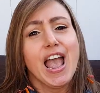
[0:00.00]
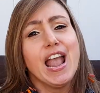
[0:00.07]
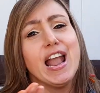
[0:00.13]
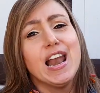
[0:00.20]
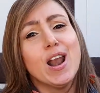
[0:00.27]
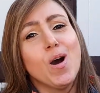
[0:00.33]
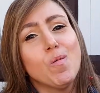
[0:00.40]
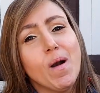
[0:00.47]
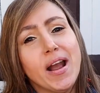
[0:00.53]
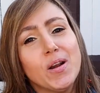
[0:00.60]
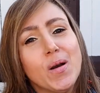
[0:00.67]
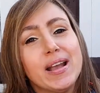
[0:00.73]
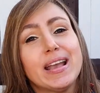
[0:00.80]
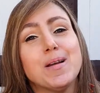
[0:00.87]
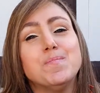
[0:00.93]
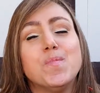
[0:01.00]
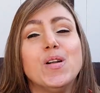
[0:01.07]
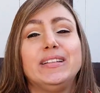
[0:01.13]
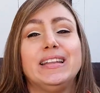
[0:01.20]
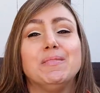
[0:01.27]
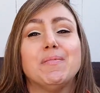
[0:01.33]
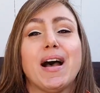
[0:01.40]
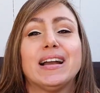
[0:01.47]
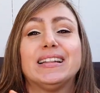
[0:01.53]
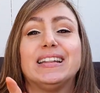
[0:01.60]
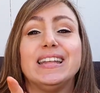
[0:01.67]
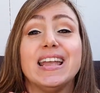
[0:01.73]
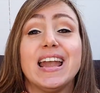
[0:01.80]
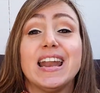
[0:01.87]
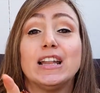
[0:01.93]
Y lo bueno es que Multibank
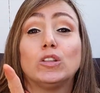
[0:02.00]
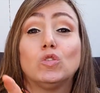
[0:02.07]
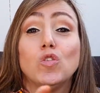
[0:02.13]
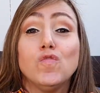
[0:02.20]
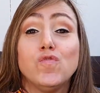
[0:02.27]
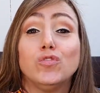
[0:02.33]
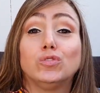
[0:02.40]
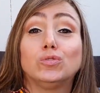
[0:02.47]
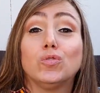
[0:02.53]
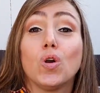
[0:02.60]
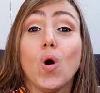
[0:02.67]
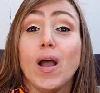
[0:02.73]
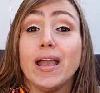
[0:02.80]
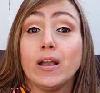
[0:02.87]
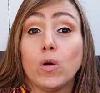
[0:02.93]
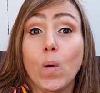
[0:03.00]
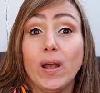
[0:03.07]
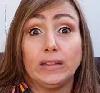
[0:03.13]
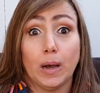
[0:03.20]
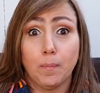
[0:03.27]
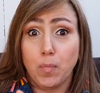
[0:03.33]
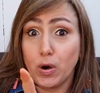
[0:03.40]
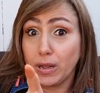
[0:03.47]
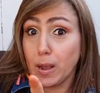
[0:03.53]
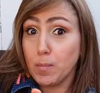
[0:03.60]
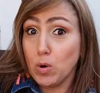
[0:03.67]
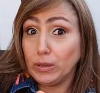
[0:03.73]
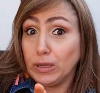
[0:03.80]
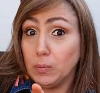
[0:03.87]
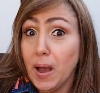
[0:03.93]
tiene tu futuro en cuenta, porque
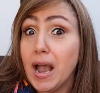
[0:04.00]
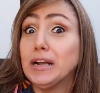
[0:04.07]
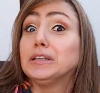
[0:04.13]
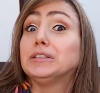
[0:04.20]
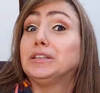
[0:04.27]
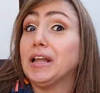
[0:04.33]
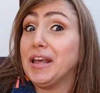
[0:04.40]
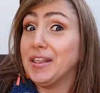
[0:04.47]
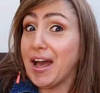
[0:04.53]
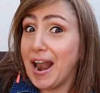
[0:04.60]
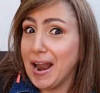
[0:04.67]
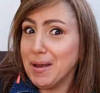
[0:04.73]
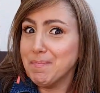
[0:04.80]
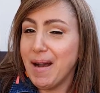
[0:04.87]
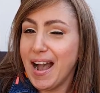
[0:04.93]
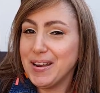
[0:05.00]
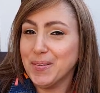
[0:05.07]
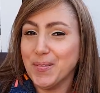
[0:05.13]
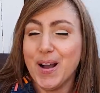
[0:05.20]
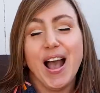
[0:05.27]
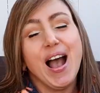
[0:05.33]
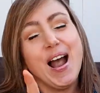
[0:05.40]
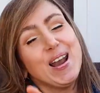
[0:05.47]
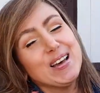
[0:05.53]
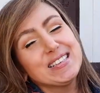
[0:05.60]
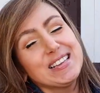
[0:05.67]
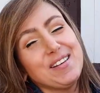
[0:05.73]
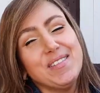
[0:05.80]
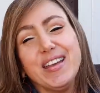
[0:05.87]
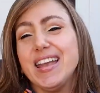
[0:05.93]
Multibank te da la mano. ¿Lo
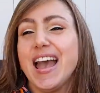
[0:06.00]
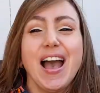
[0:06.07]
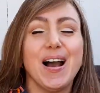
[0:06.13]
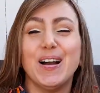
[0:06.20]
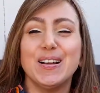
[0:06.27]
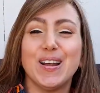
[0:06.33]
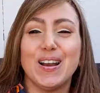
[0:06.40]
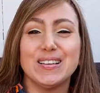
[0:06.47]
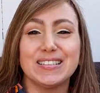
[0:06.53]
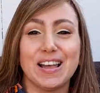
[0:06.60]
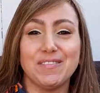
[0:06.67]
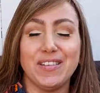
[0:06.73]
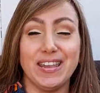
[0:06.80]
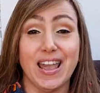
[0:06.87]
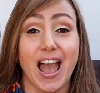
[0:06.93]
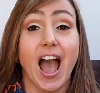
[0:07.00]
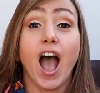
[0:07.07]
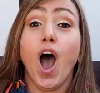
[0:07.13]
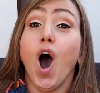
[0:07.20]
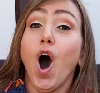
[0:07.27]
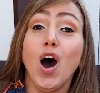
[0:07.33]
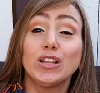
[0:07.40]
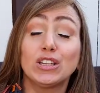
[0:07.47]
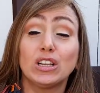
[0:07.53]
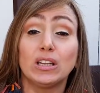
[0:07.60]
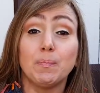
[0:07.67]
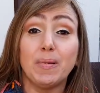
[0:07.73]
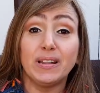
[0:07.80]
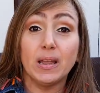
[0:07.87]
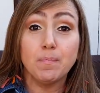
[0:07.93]
sabía o no lo sabía? Otro
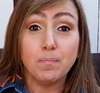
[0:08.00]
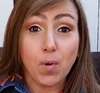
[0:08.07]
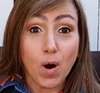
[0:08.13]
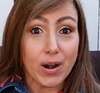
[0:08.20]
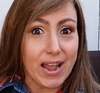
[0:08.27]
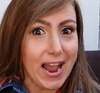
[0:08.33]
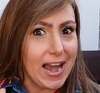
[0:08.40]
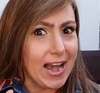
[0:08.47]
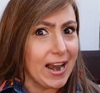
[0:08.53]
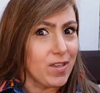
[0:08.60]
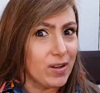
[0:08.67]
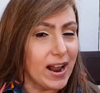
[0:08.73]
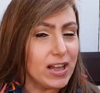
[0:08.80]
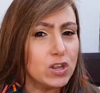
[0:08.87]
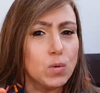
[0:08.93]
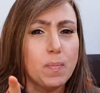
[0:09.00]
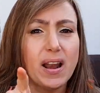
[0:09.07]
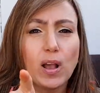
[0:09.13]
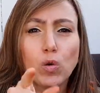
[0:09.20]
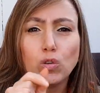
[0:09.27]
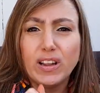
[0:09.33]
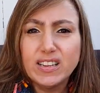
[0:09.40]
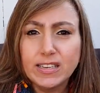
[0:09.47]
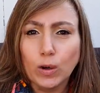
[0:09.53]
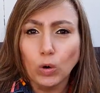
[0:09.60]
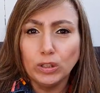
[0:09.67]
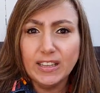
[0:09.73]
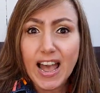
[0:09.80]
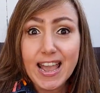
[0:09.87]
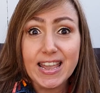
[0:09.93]
tip por el Grach para que te se
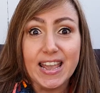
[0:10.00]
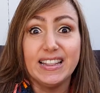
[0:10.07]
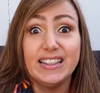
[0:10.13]
contagie